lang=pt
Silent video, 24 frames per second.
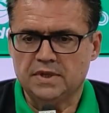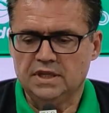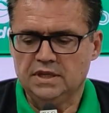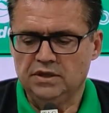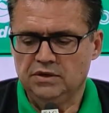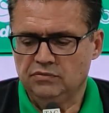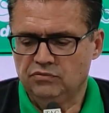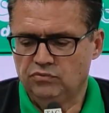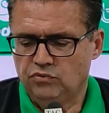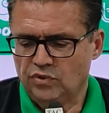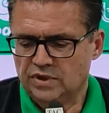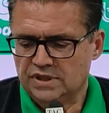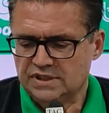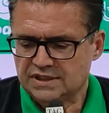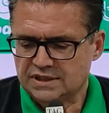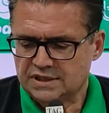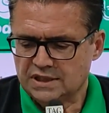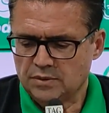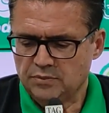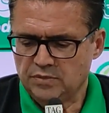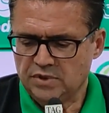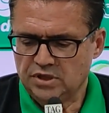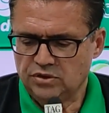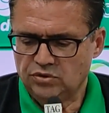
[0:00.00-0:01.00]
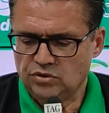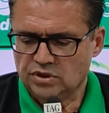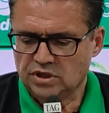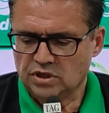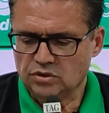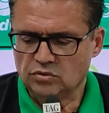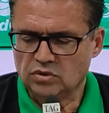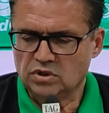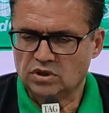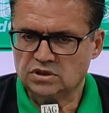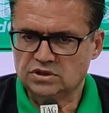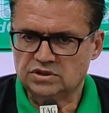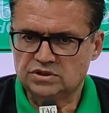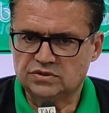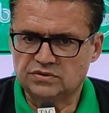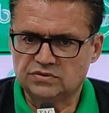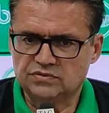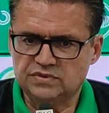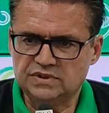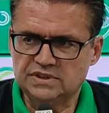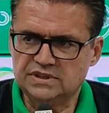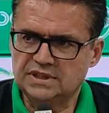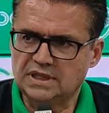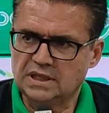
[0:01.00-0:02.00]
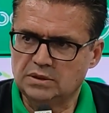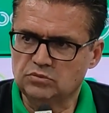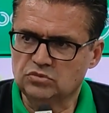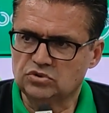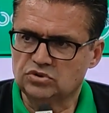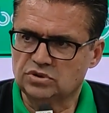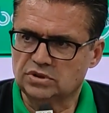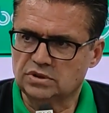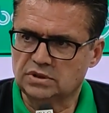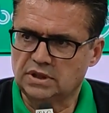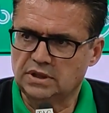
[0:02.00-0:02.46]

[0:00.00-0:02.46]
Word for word: E foi exatamente o que nós fizemos,